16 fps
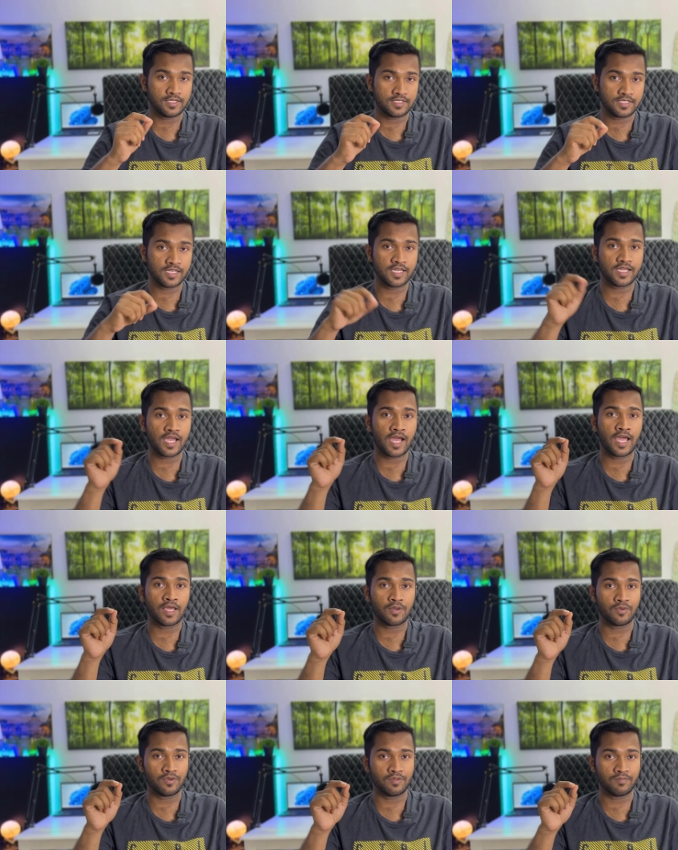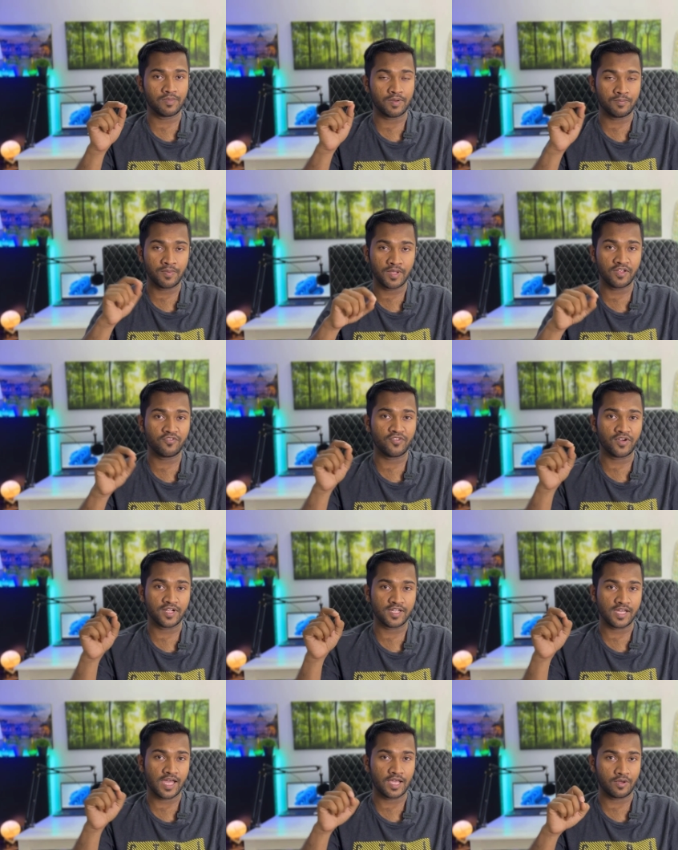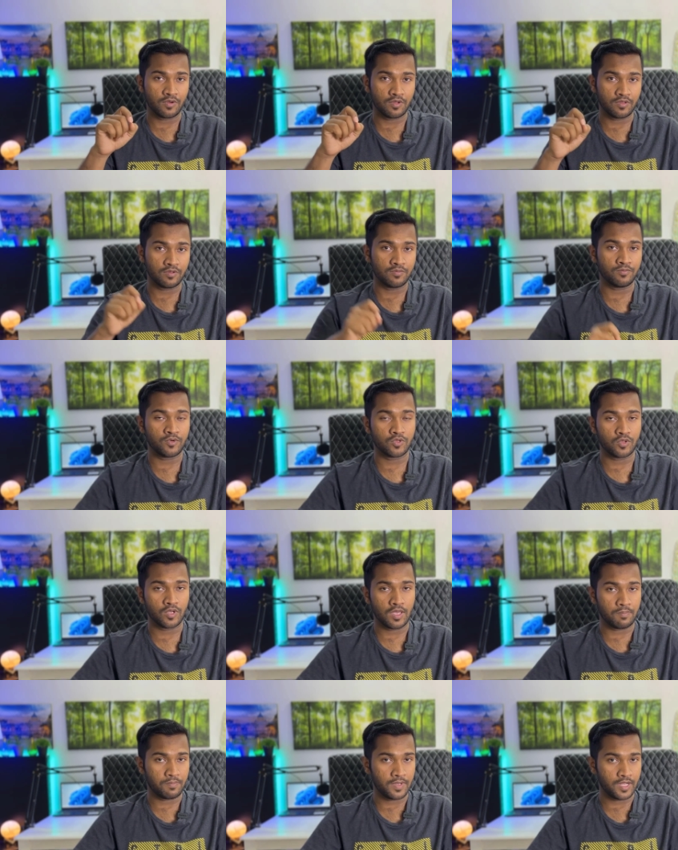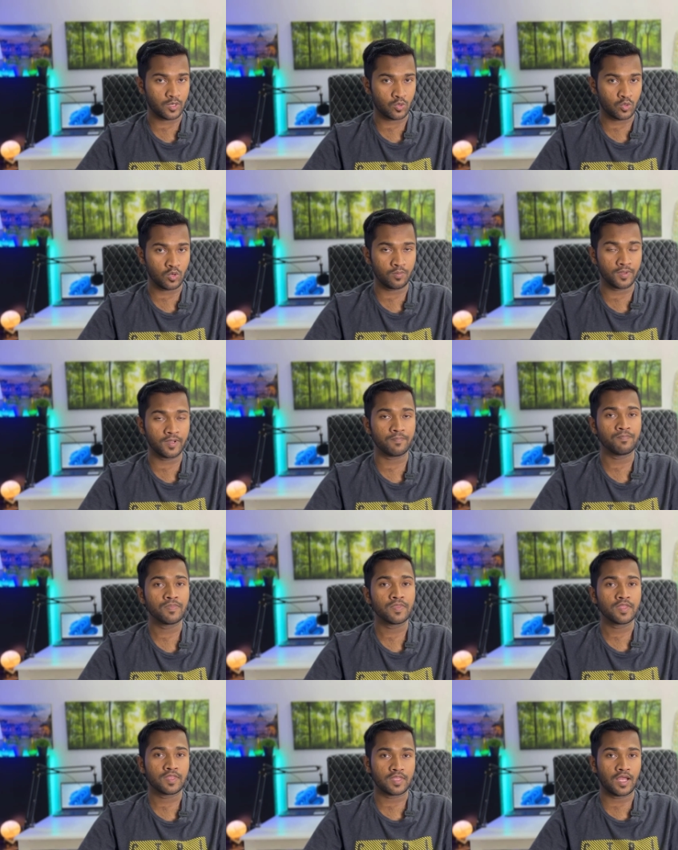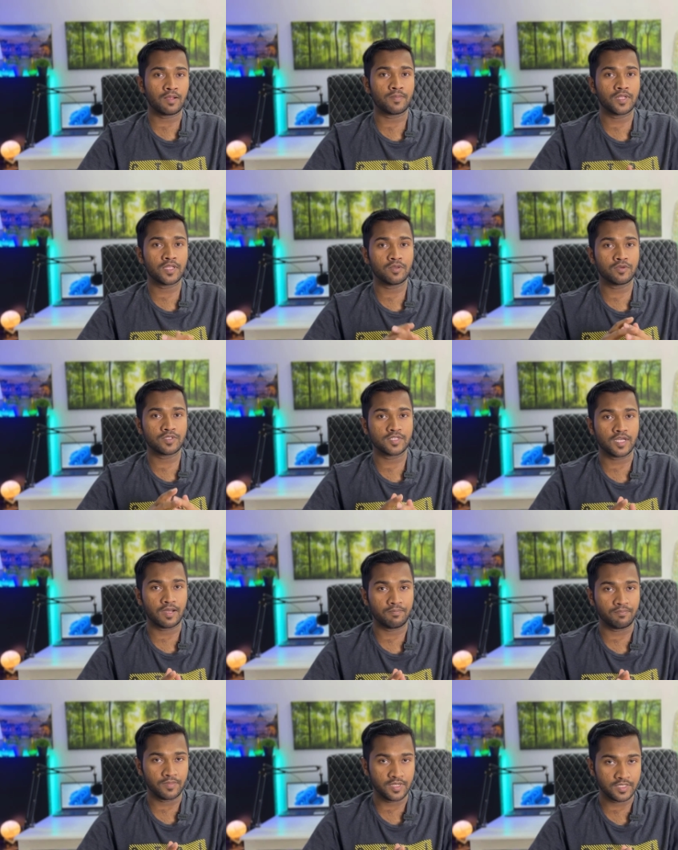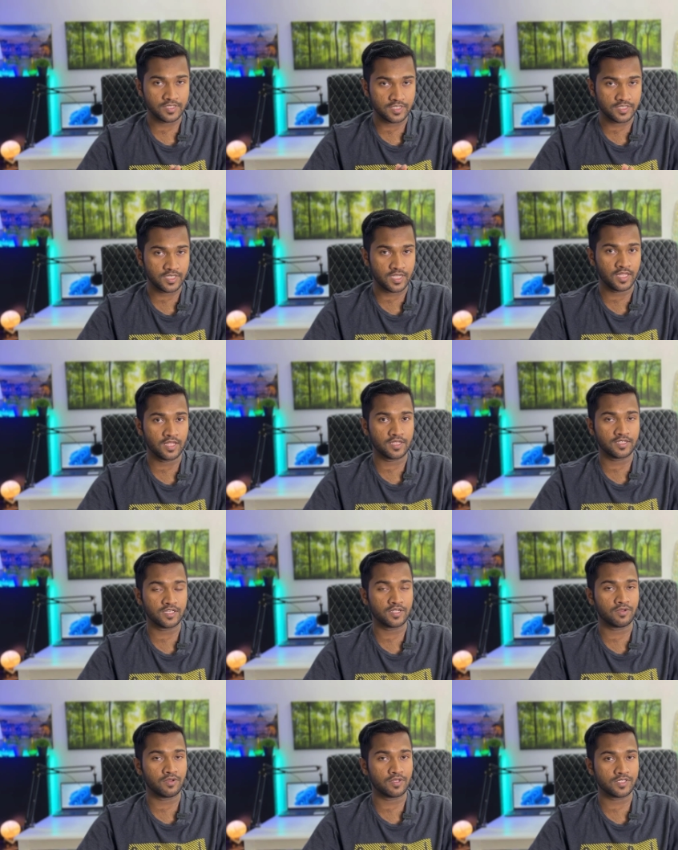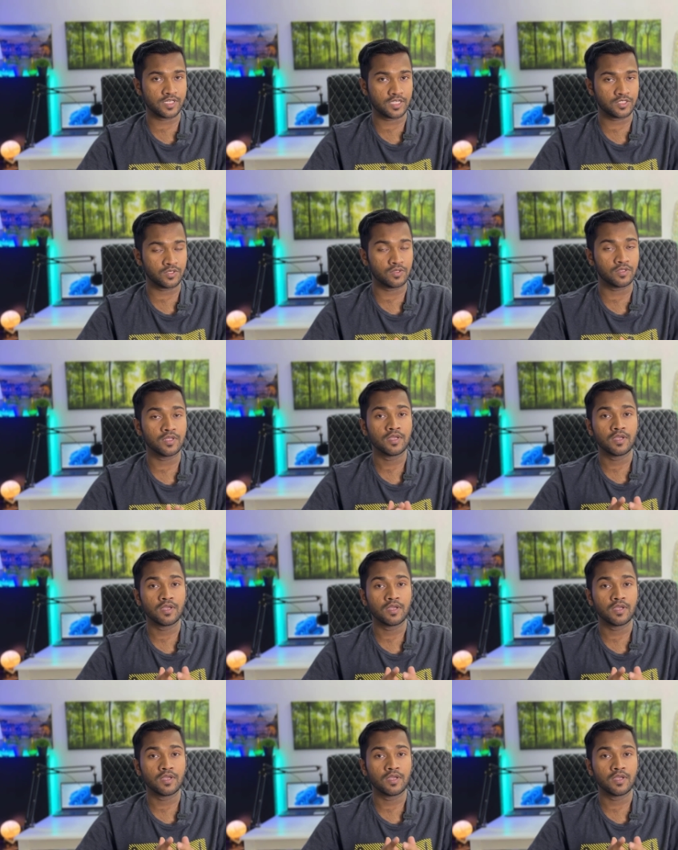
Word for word: চেক আইকন বা ভেরিফাইডের আইকনের মতো অ্যাপেয়ার করবে তার মানে হচ্ছে আপনার যে চ্যানেল সেটি হচ্ছে একজন